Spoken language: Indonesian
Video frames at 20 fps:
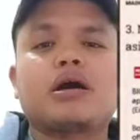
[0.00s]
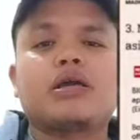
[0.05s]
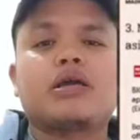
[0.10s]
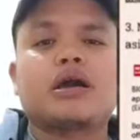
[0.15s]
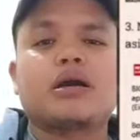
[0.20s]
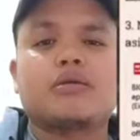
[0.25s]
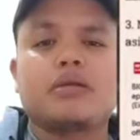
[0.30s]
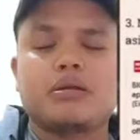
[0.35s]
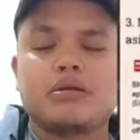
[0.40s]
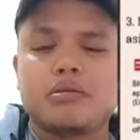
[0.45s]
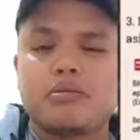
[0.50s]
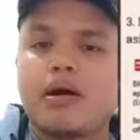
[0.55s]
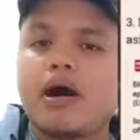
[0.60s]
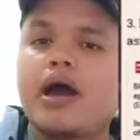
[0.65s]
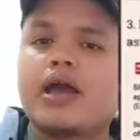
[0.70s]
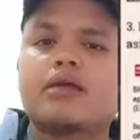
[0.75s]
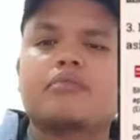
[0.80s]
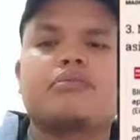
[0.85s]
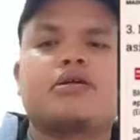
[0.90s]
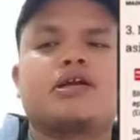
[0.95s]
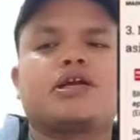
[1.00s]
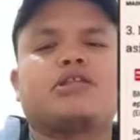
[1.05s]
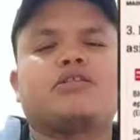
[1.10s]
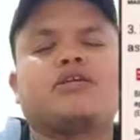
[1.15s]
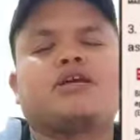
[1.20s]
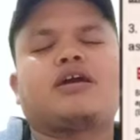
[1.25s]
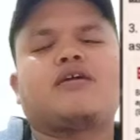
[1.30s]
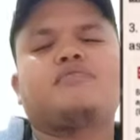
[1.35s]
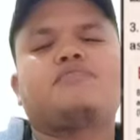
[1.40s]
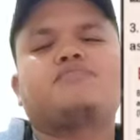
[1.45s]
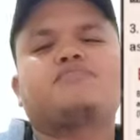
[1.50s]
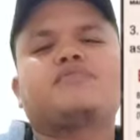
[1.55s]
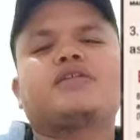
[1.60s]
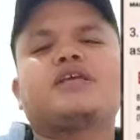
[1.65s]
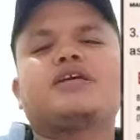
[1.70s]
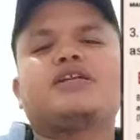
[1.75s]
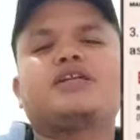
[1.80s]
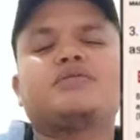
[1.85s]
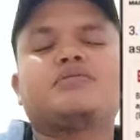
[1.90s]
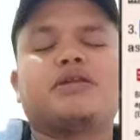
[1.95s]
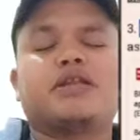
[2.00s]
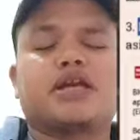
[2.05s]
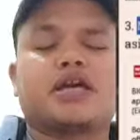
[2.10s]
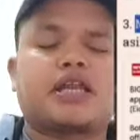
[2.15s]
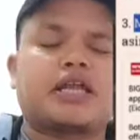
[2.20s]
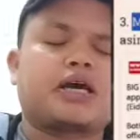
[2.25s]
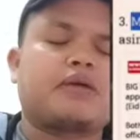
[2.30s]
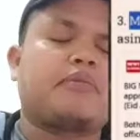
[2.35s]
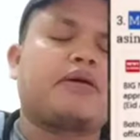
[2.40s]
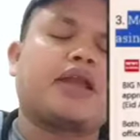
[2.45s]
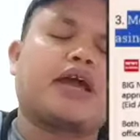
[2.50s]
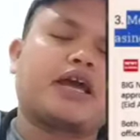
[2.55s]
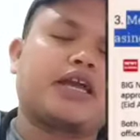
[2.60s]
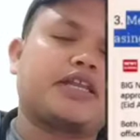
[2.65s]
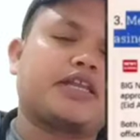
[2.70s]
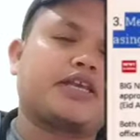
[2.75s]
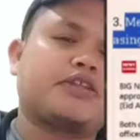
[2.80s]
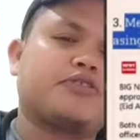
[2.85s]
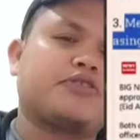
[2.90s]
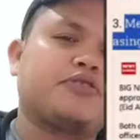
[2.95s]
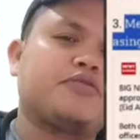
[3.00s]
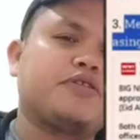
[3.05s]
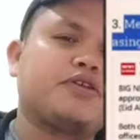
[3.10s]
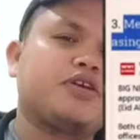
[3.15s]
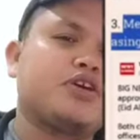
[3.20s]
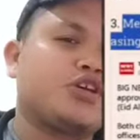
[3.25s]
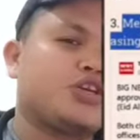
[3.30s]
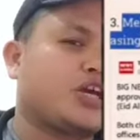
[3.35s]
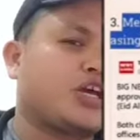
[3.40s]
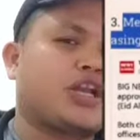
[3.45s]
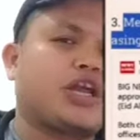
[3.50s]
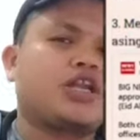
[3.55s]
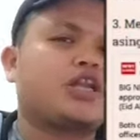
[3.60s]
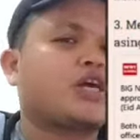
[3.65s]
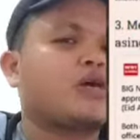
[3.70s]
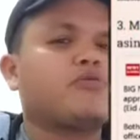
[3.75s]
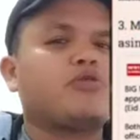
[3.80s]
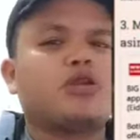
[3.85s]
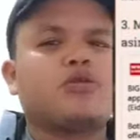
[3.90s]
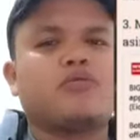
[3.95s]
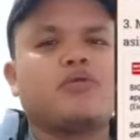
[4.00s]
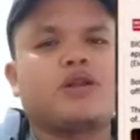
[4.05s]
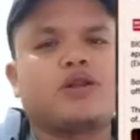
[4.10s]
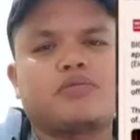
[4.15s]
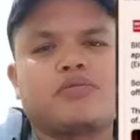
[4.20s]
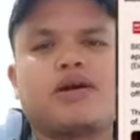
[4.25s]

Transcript: Yang ketiga, melarang segala penjualan pakaian yang dianggap asing, dianggap alien.